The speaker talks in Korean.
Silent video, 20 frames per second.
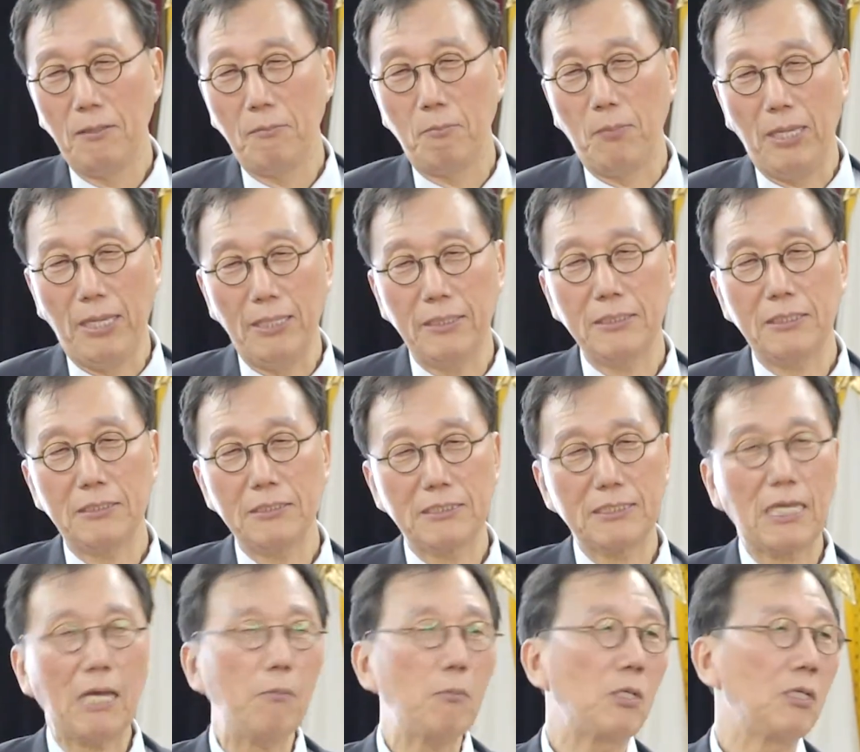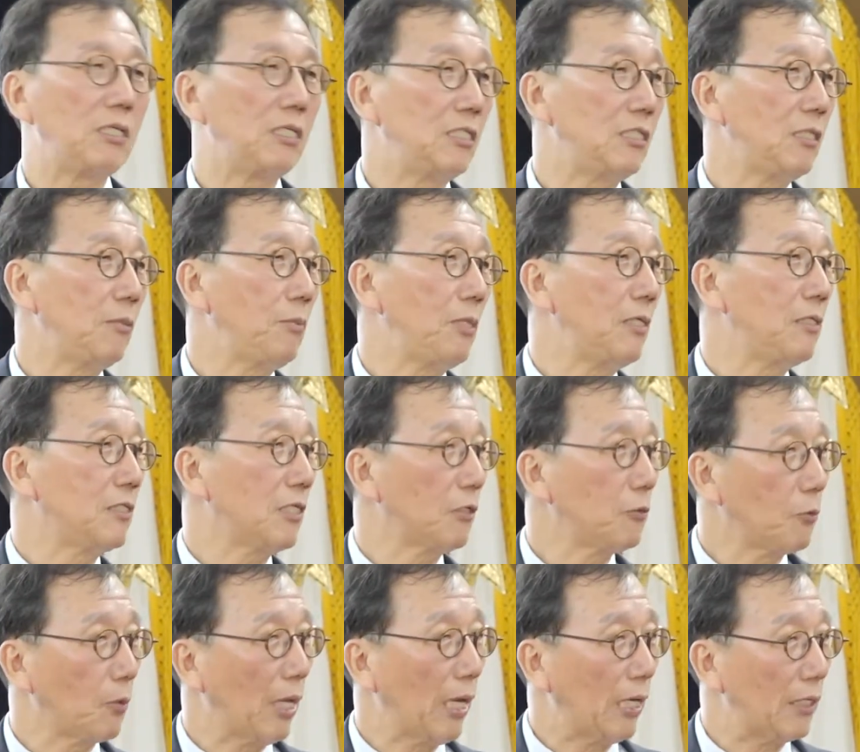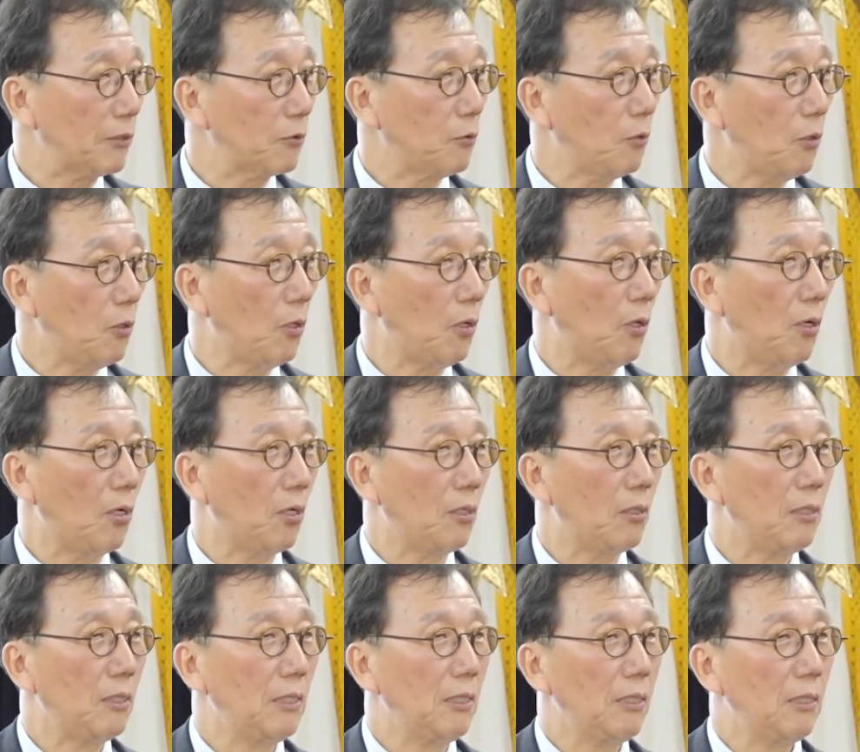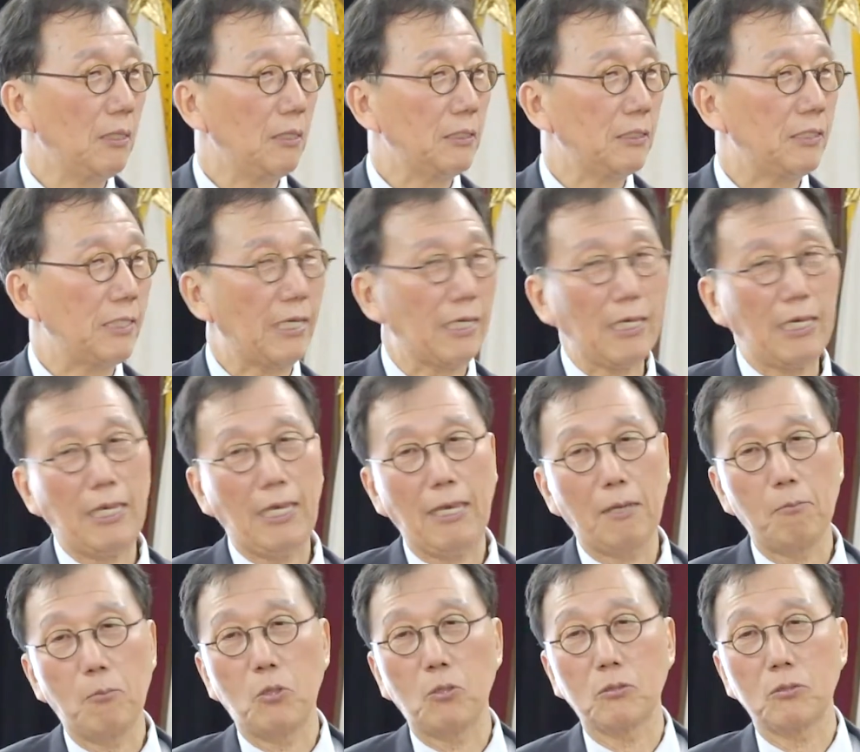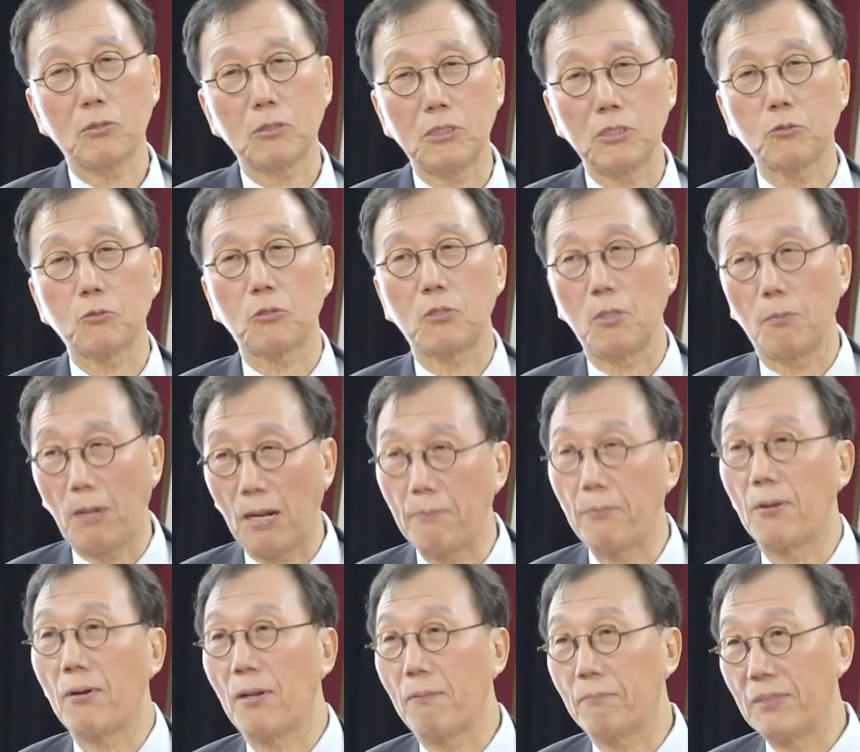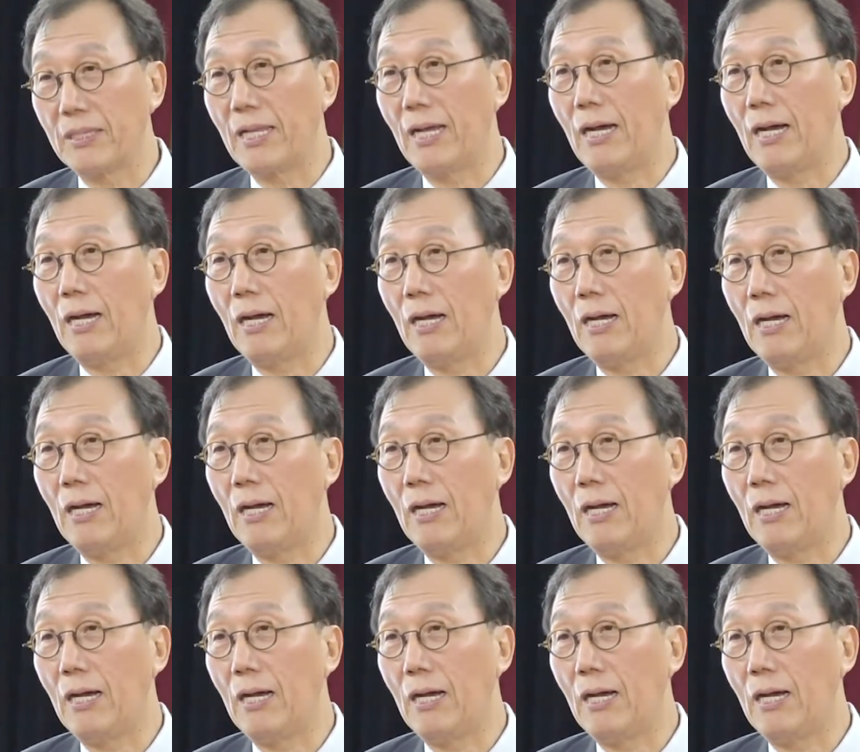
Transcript: 매년 3월 20일 전후 해가지고 세계 행복 지수를 발표를 합니다.